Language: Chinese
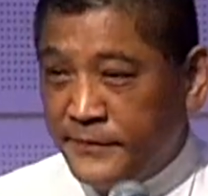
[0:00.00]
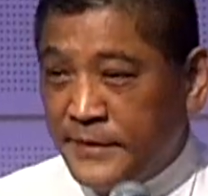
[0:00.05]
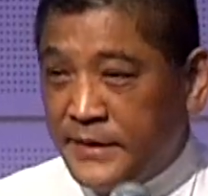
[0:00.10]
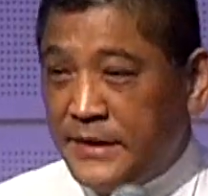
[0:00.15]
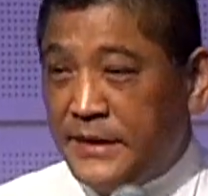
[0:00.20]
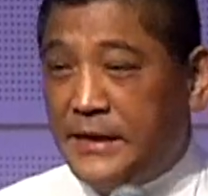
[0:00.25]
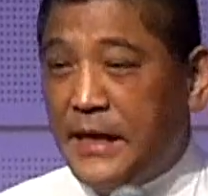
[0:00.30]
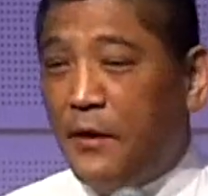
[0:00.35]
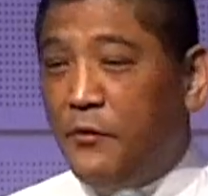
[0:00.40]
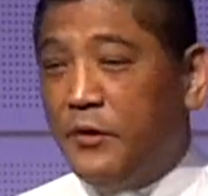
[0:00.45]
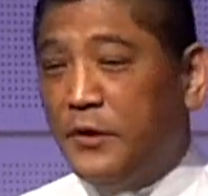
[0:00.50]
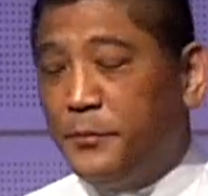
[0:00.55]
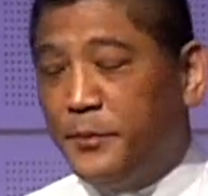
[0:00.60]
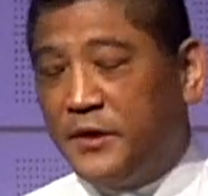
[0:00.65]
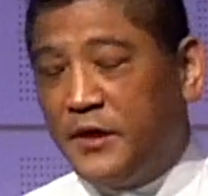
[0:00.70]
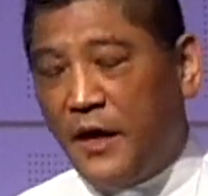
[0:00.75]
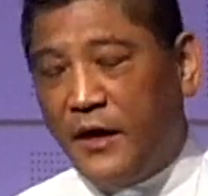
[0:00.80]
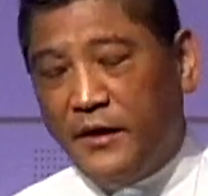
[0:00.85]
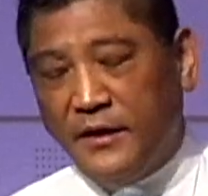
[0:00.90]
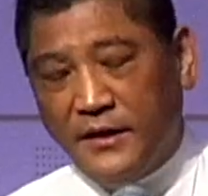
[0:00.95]
你知道为什么
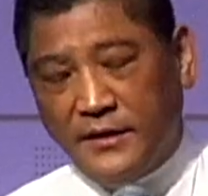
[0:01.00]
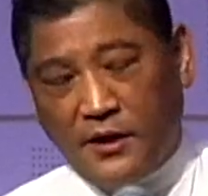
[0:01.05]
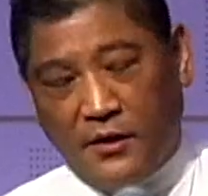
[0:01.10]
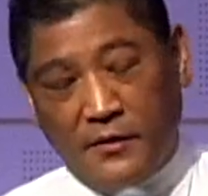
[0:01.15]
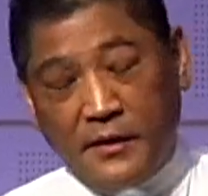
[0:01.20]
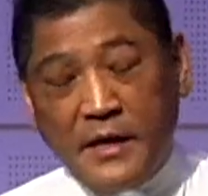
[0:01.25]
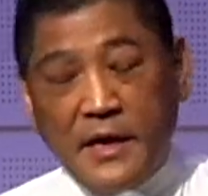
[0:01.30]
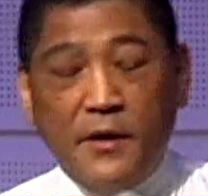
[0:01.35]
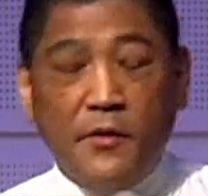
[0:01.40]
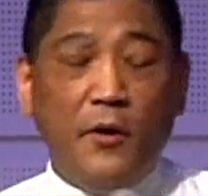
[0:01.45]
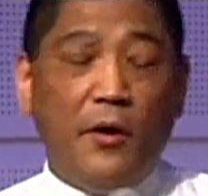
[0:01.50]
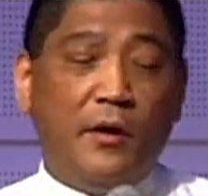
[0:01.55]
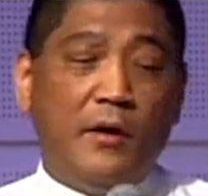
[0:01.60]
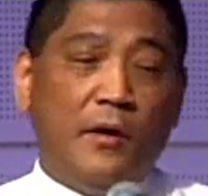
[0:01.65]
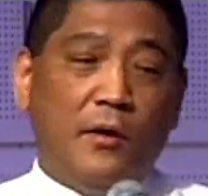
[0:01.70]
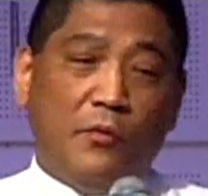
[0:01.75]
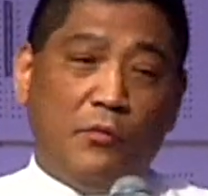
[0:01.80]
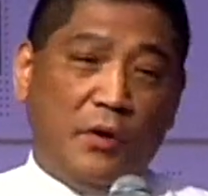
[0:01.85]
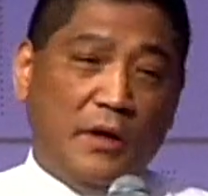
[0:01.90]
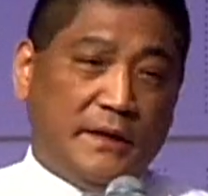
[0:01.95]
丢到垃圾桶？因为
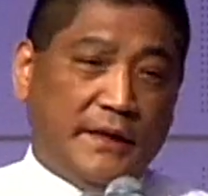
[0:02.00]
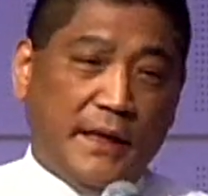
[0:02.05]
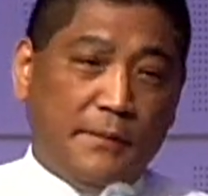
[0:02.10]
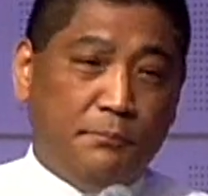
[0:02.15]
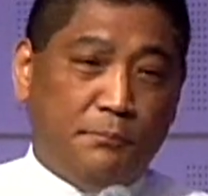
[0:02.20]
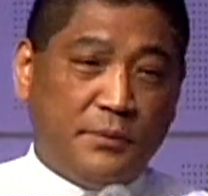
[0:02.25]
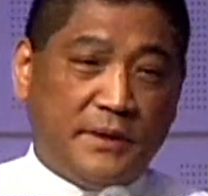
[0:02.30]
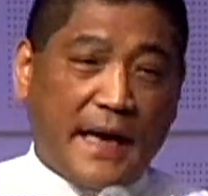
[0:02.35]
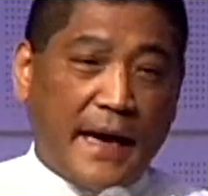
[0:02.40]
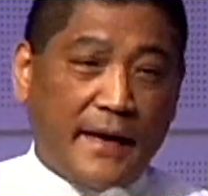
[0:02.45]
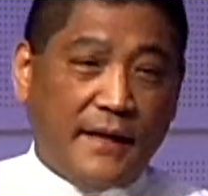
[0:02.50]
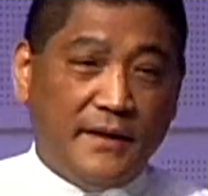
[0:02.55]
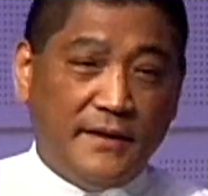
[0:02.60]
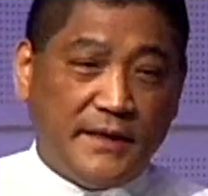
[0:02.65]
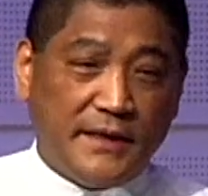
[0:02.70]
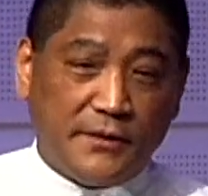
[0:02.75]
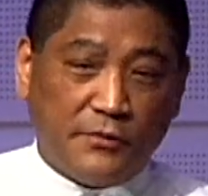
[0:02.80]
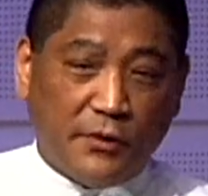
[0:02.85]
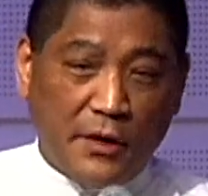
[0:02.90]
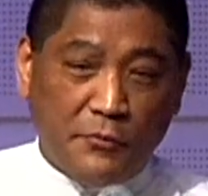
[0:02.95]
我以前不太很
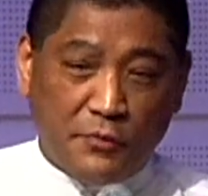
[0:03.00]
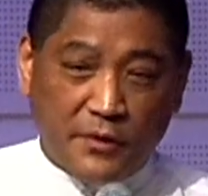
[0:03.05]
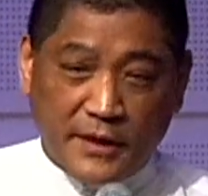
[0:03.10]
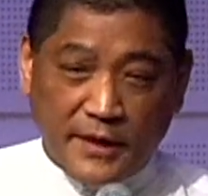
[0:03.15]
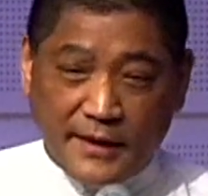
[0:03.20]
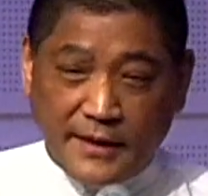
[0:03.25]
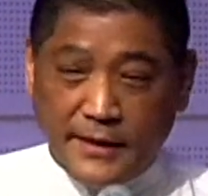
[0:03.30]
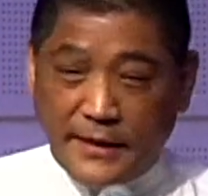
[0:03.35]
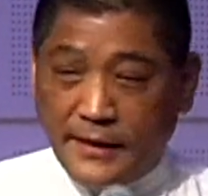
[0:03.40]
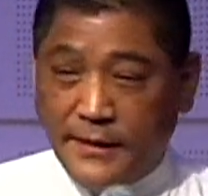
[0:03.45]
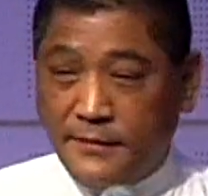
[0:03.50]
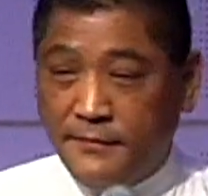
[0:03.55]
喜欢我哥哥，